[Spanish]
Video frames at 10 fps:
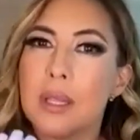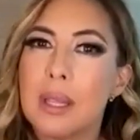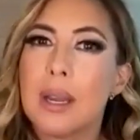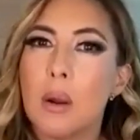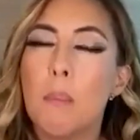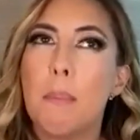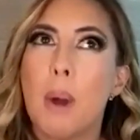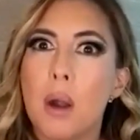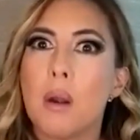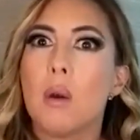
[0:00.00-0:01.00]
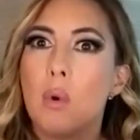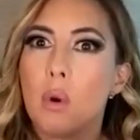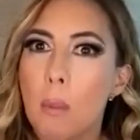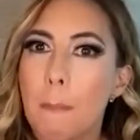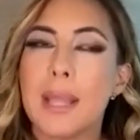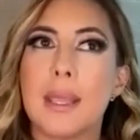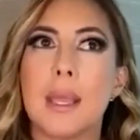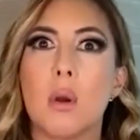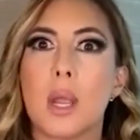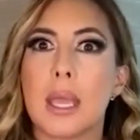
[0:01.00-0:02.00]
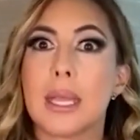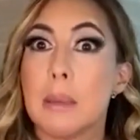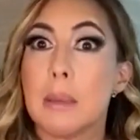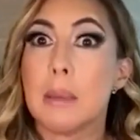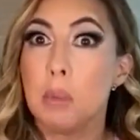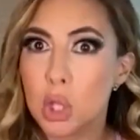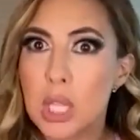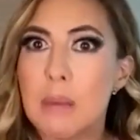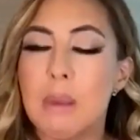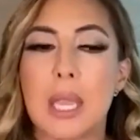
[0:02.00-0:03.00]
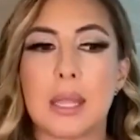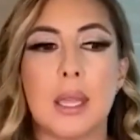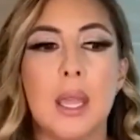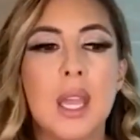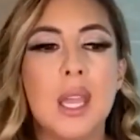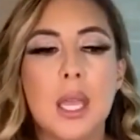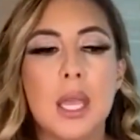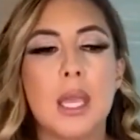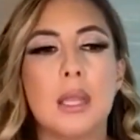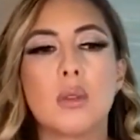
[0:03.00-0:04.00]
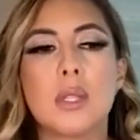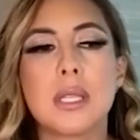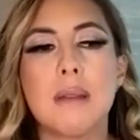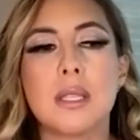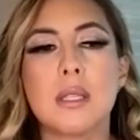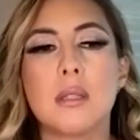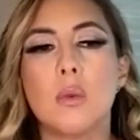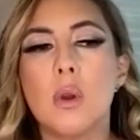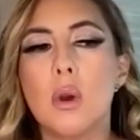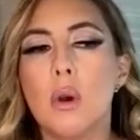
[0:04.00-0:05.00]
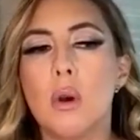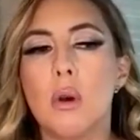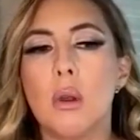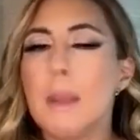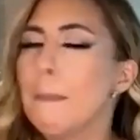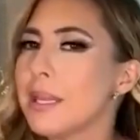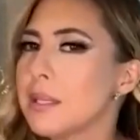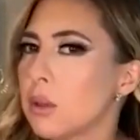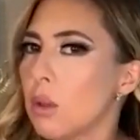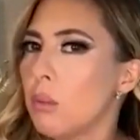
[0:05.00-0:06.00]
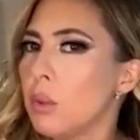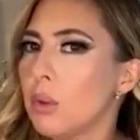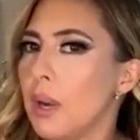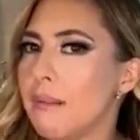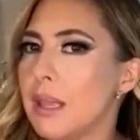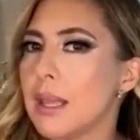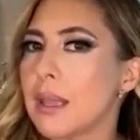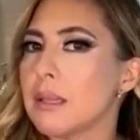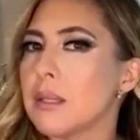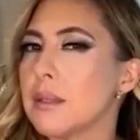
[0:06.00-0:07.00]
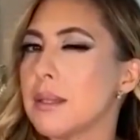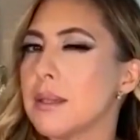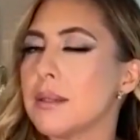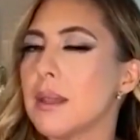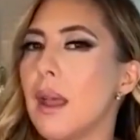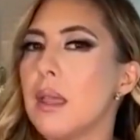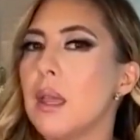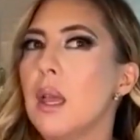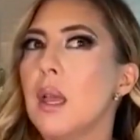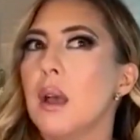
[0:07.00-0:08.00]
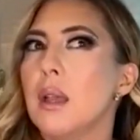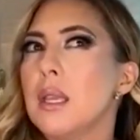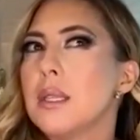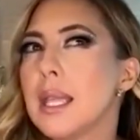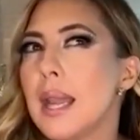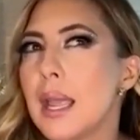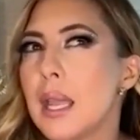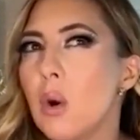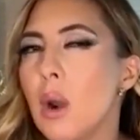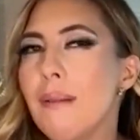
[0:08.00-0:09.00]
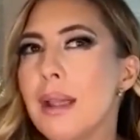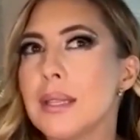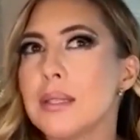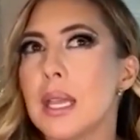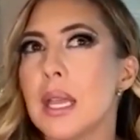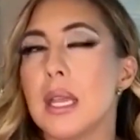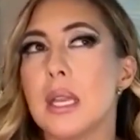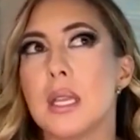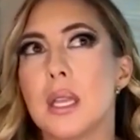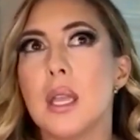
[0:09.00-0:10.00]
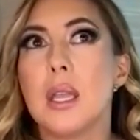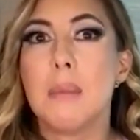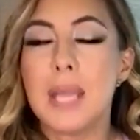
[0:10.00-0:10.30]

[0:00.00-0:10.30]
de tener un partner, un compañero que, te motive, que te... Eh, entonces a veces uno le pasa a todo el mundo en la vida que a veces dices, ay, ¿y será que no la vaya a hacer? y